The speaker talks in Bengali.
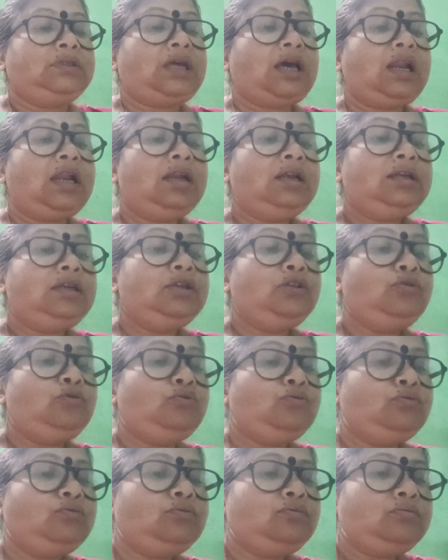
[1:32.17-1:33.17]
দালাল
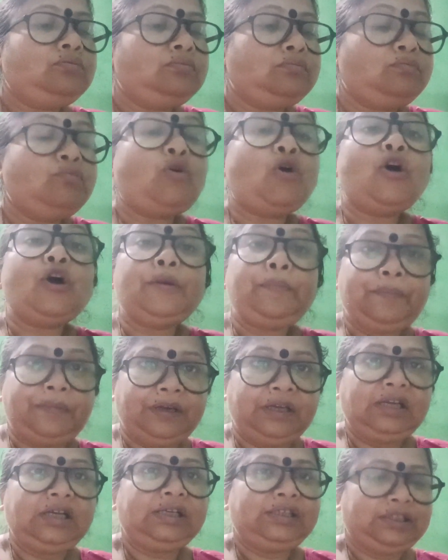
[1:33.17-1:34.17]
কিন্তু ভয়
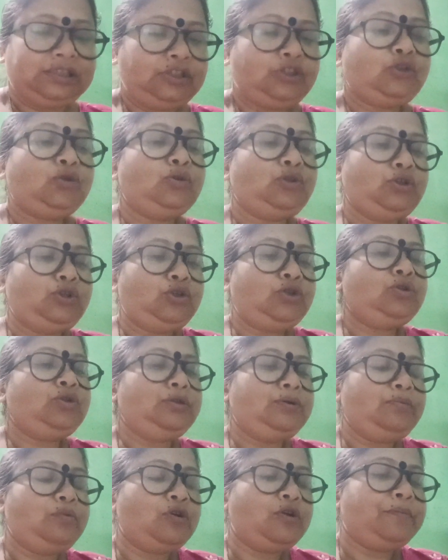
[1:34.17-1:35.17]
পেয়ে গেছে সত্যি
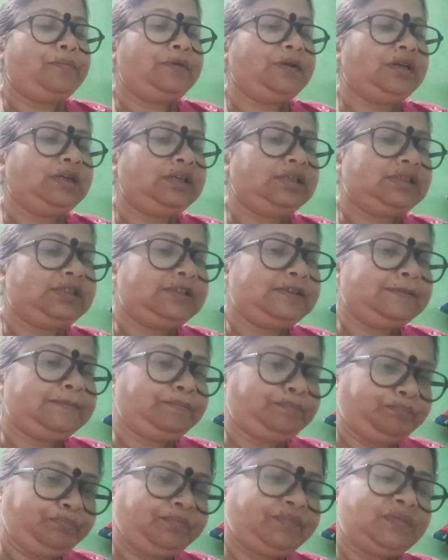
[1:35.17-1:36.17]
সত্যি ভয় পেয়ে গেছে
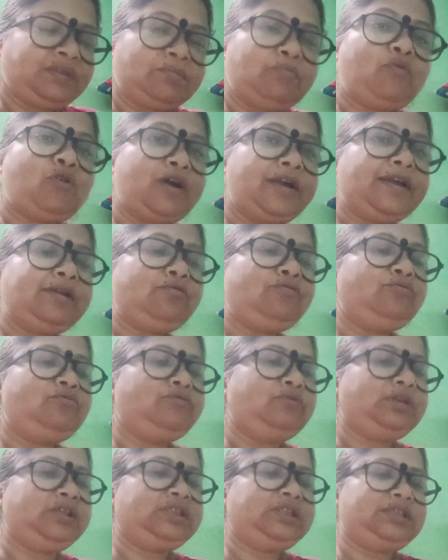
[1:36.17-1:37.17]
ভয় একটু
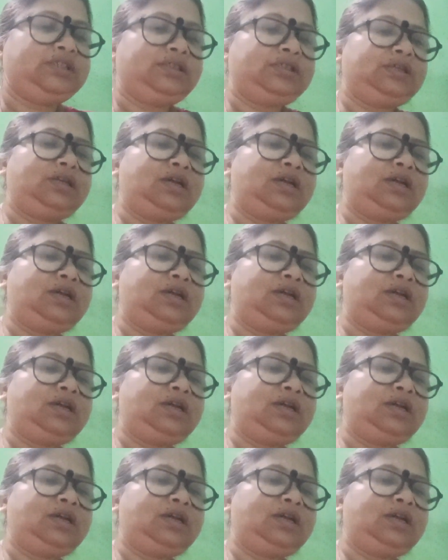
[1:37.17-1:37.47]
ঢুকেছে